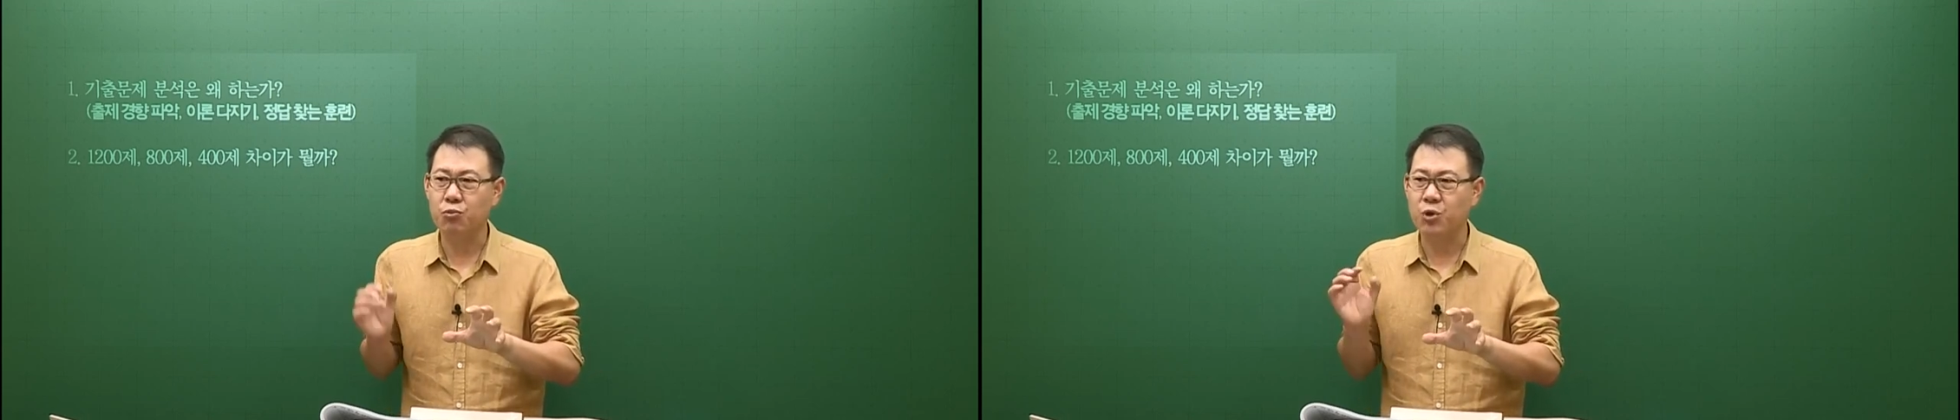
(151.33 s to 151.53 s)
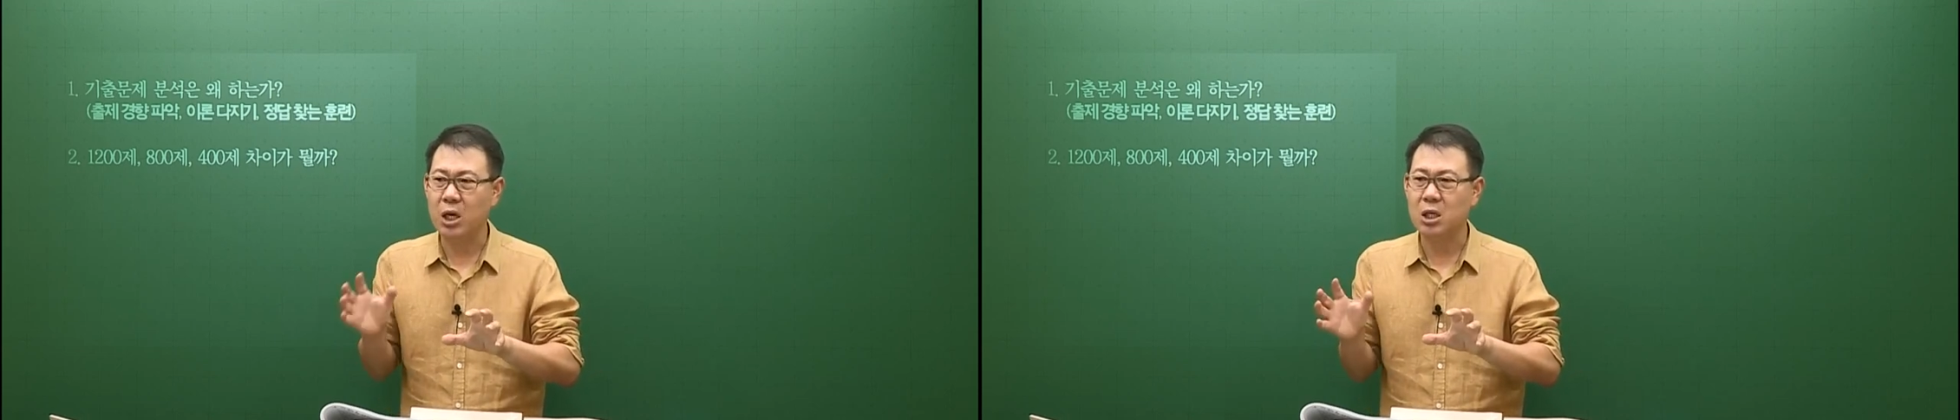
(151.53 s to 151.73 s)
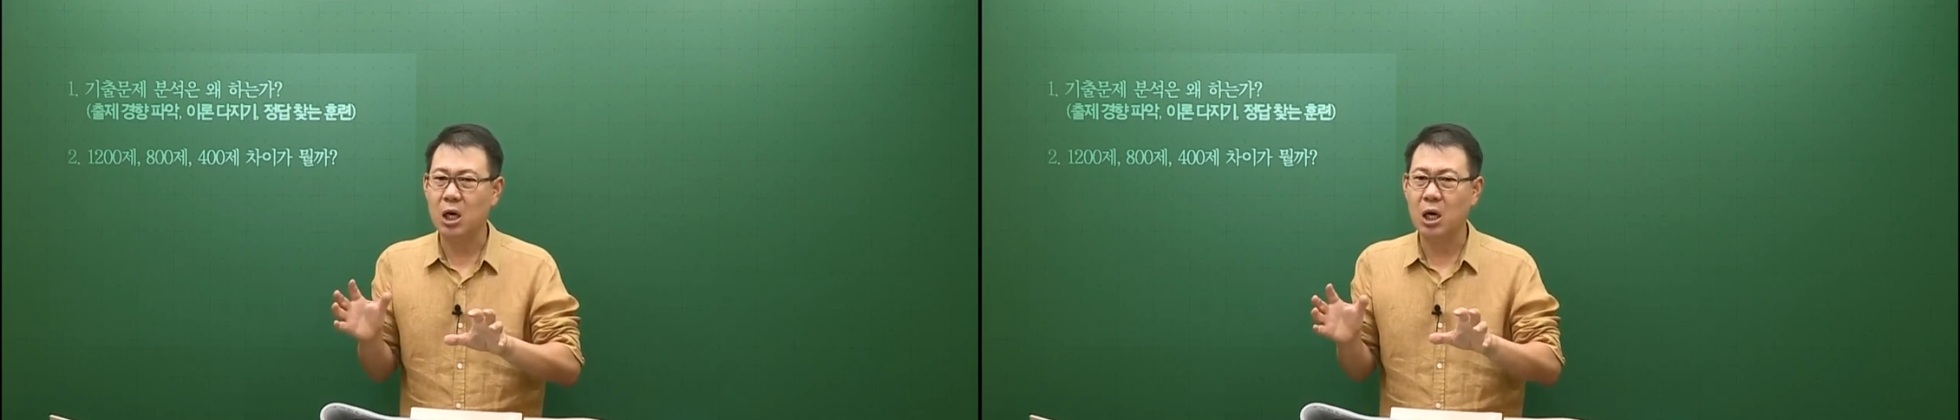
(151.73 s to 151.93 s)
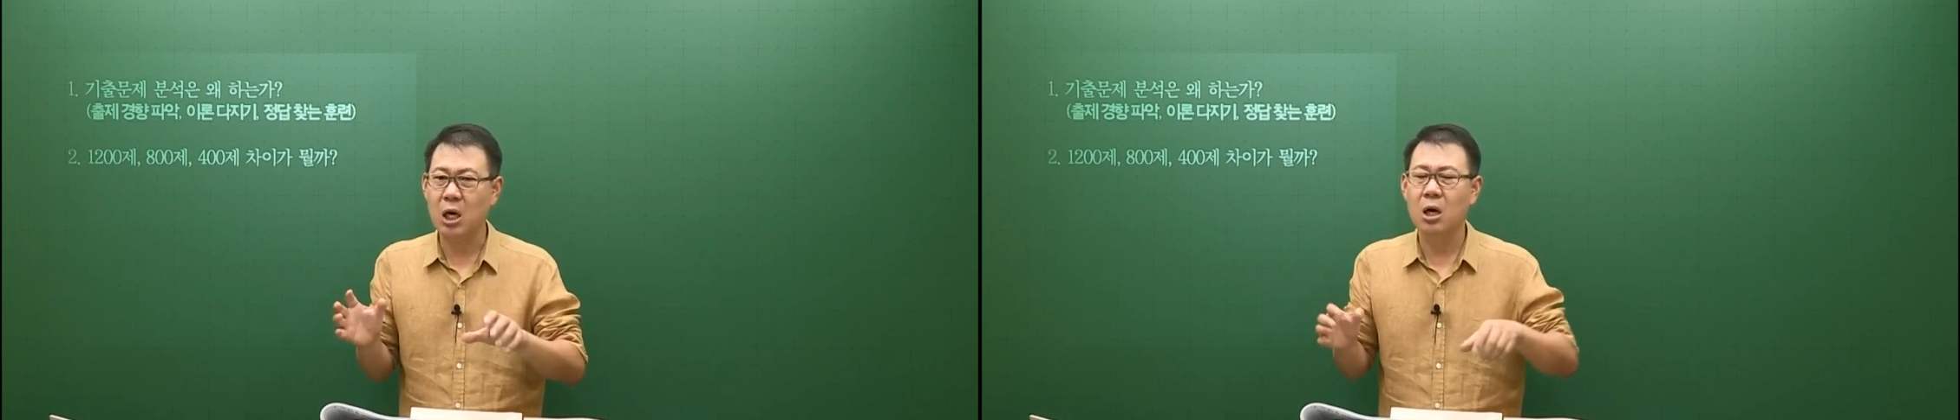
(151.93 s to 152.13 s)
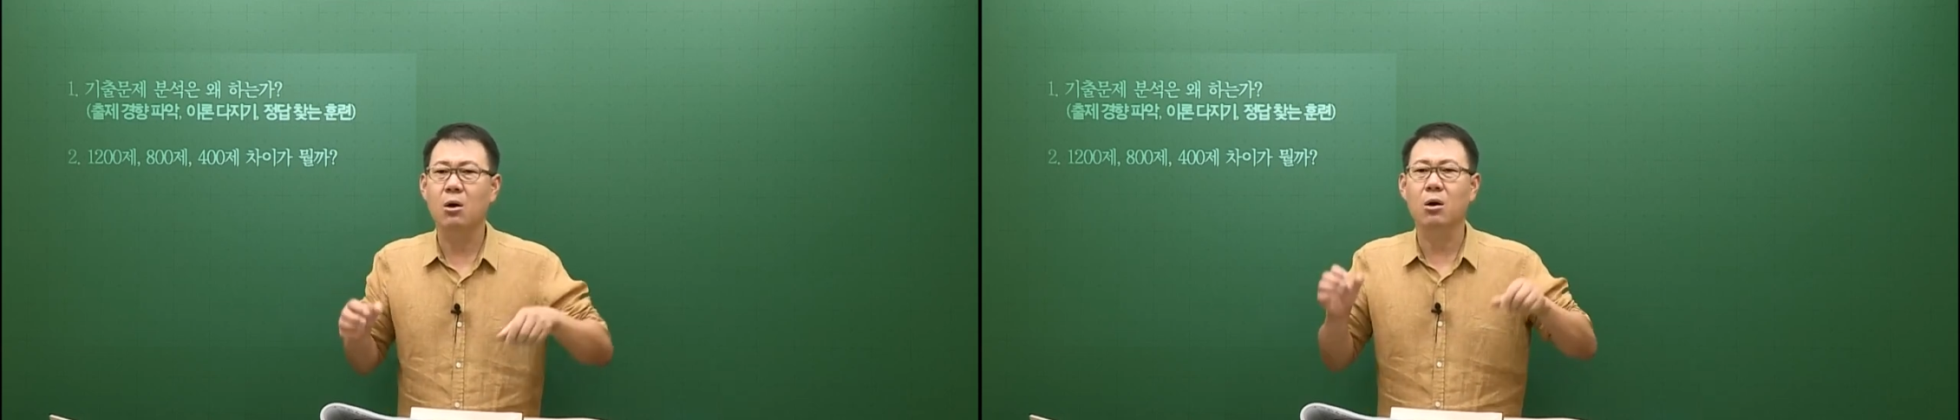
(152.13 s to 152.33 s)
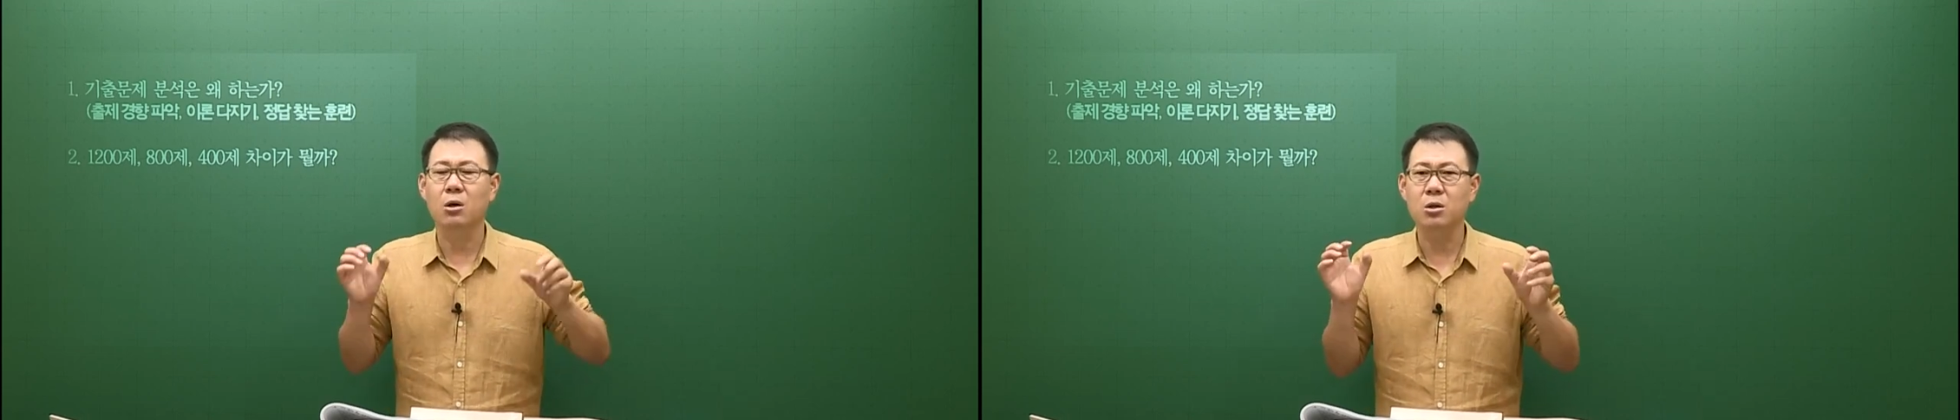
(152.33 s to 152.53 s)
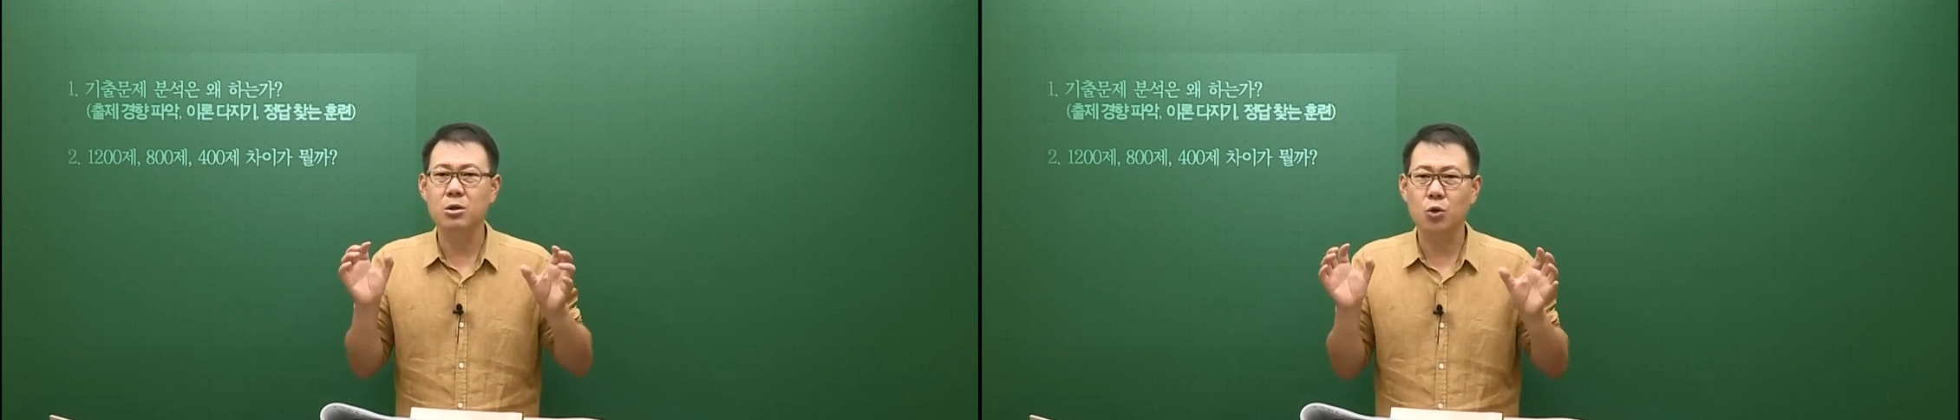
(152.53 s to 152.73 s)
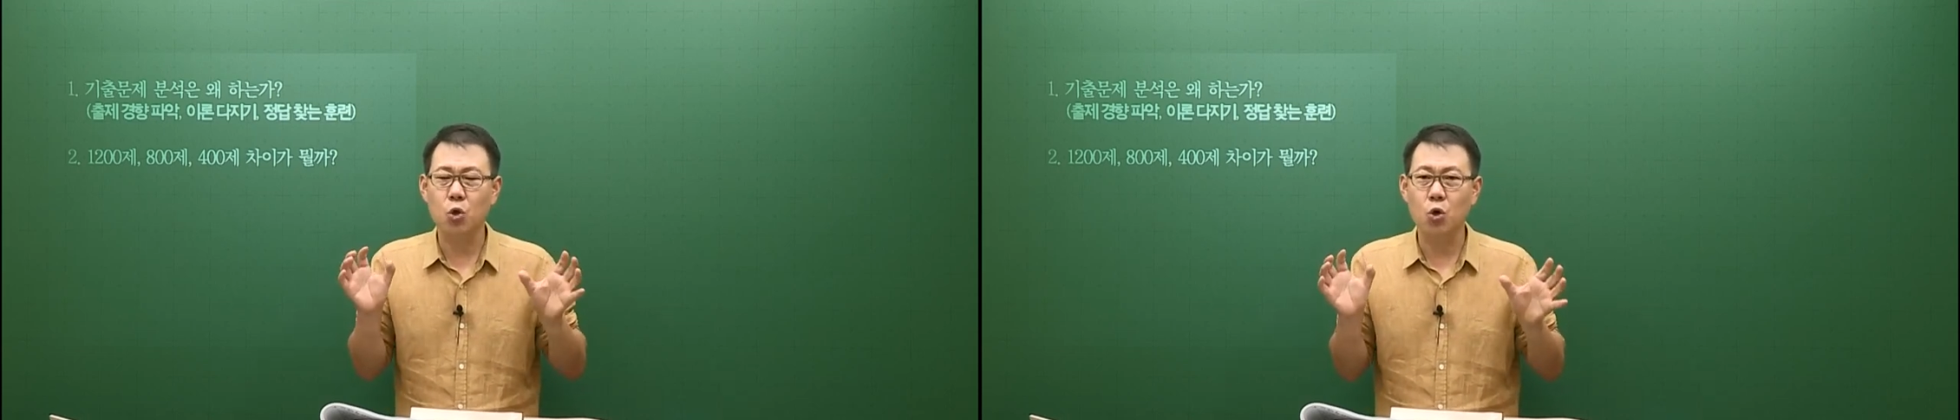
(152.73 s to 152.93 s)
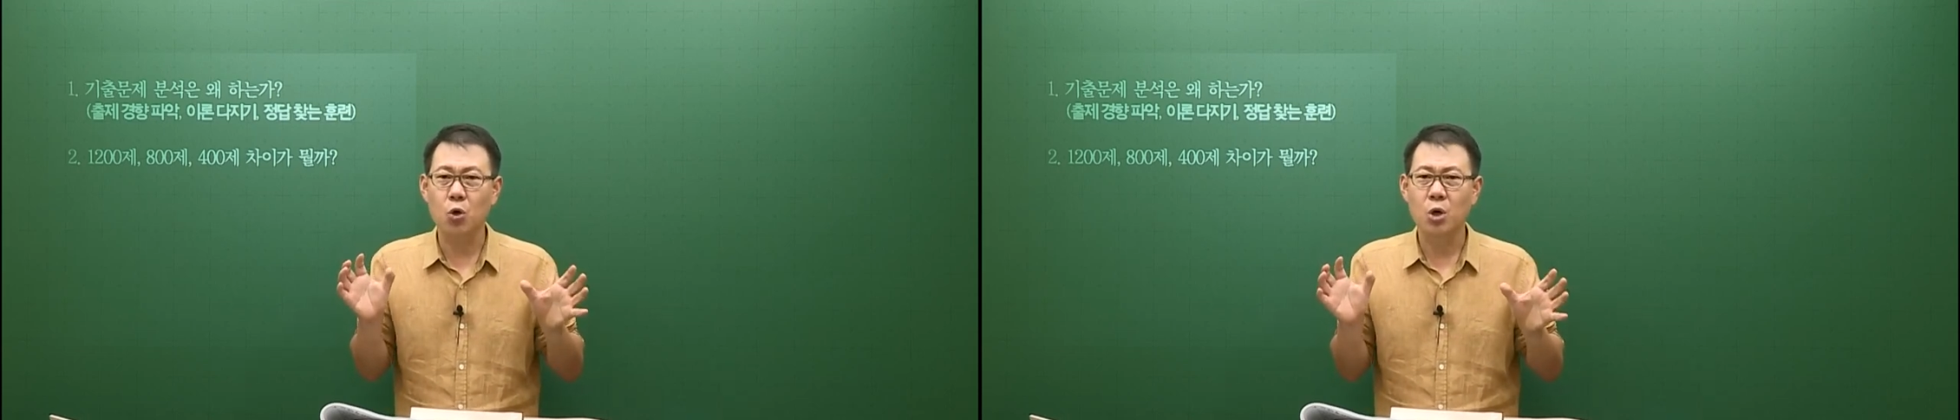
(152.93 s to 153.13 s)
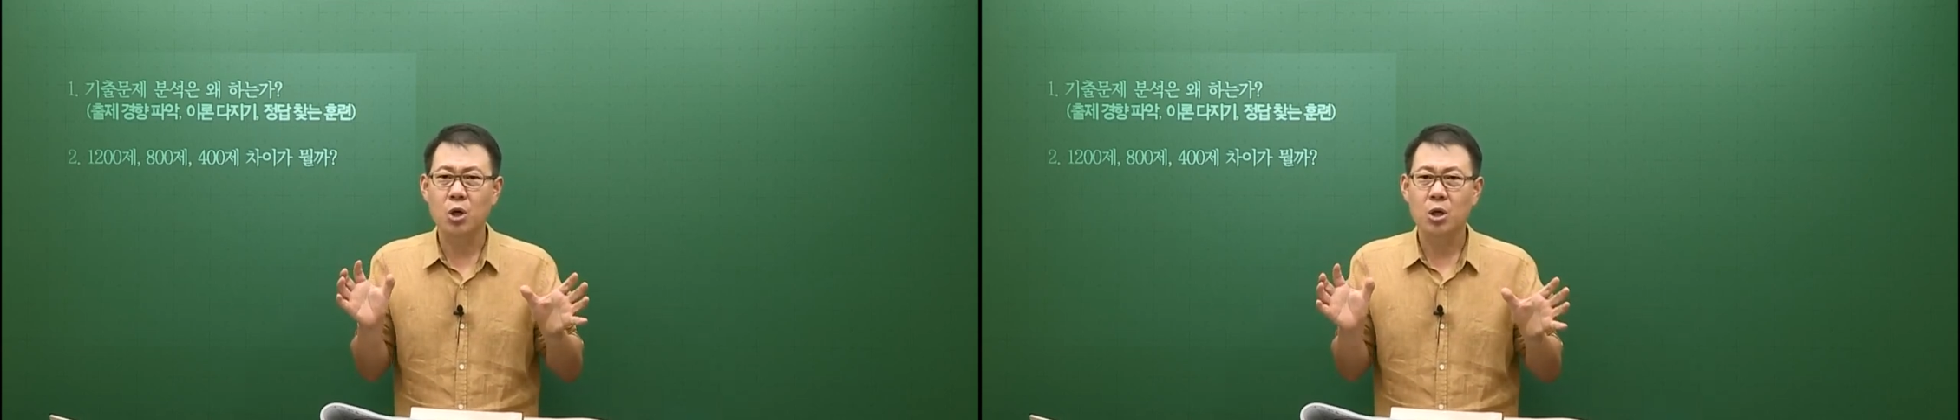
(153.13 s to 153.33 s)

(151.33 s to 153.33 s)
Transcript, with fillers: 문화사가 어느 정도